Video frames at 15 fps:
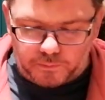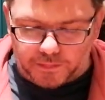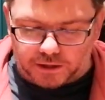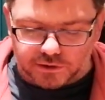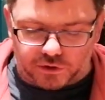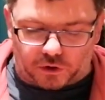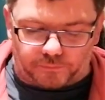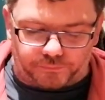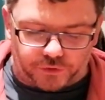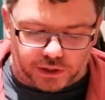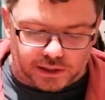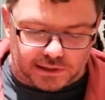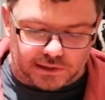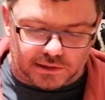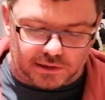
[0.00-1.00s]
So, und
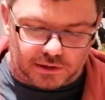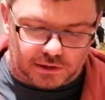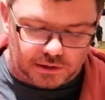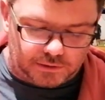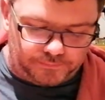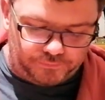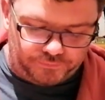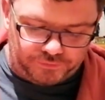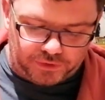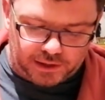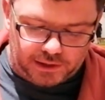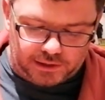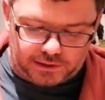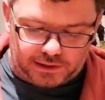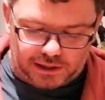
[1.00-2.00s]
jetzt äh,
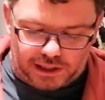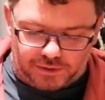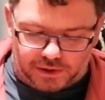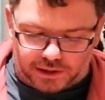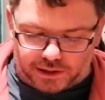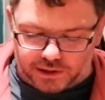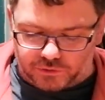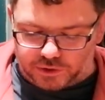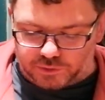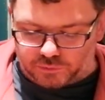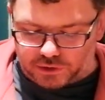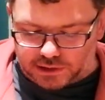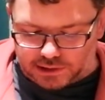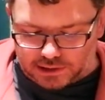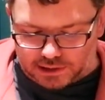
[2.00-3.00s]
der Leberkäse. Und ich muss
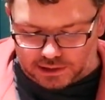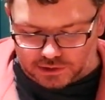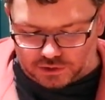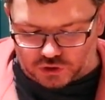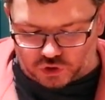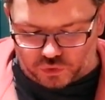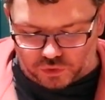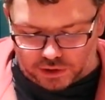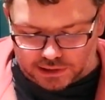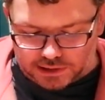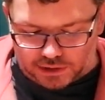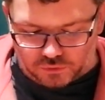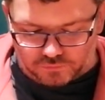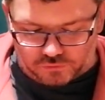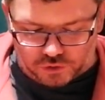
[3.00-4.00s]
ja sagen, also das Stück ist ja
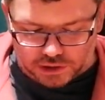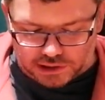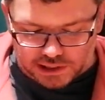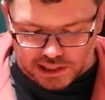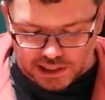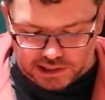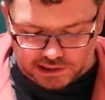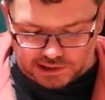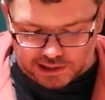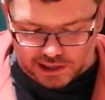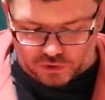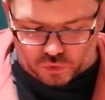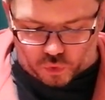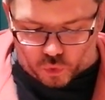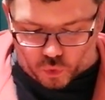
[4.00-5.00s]
nun wirklich nicht sehr
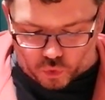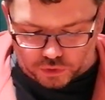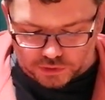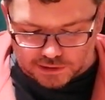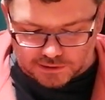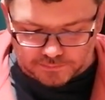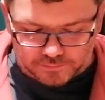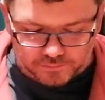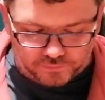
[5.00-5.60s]
groß.